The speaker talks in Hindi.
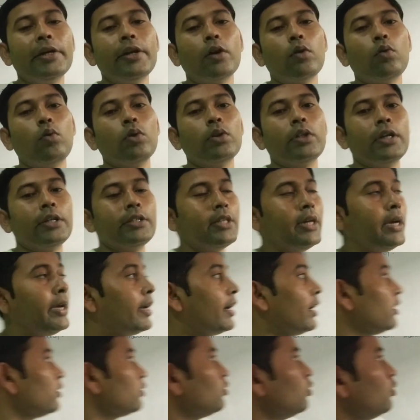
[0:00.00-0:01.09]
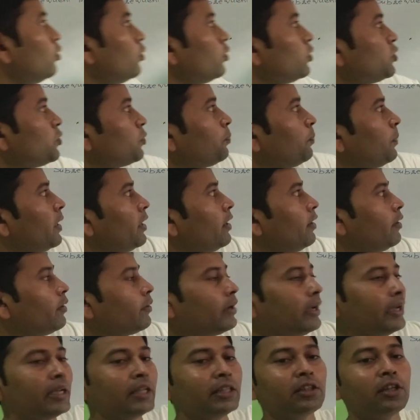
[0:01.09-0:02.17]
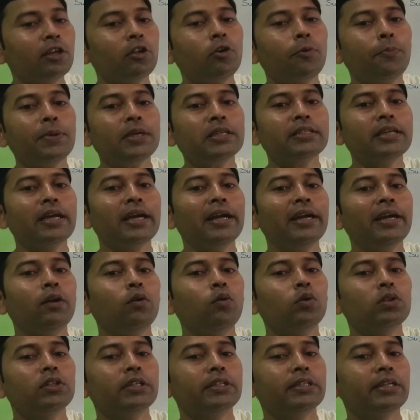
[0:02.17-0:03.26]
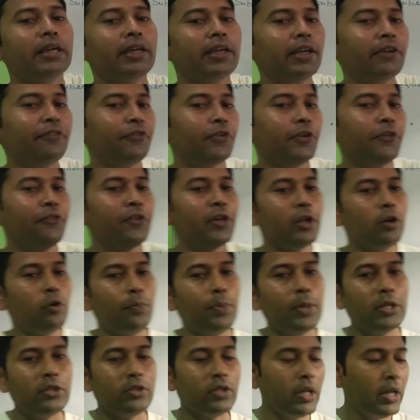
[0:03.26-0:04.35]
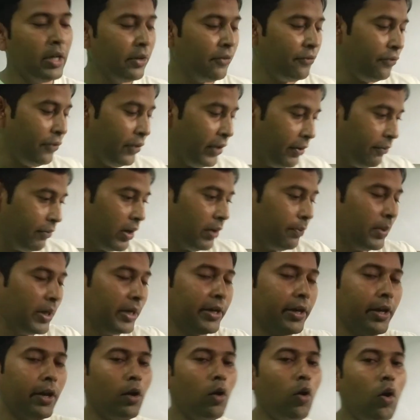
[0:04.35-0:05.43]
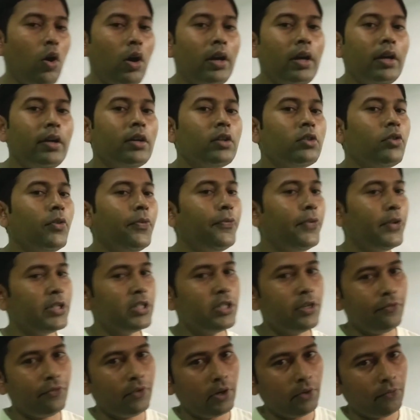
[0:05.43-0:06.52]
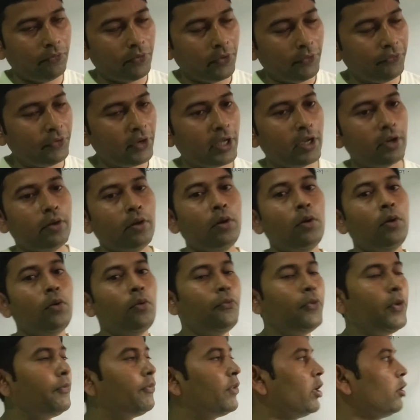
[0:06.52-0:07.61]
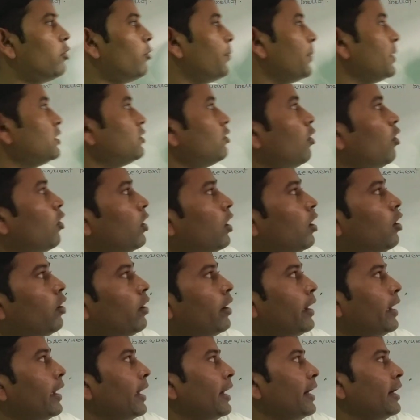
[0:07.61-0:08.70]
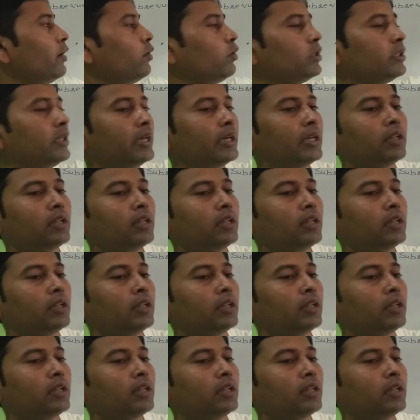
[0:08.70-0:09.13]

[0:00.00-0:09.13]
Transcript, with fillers: मीटर खोदा जाएगा तो उसमें कितने रुपीज़ ऐड होते जाएंगे फिफ्टी रुपीज़ फिर वन मीटर और तो फिर सिर्फ वन फिफ्टी फिफ्टी रुपीज़ और ऐड हो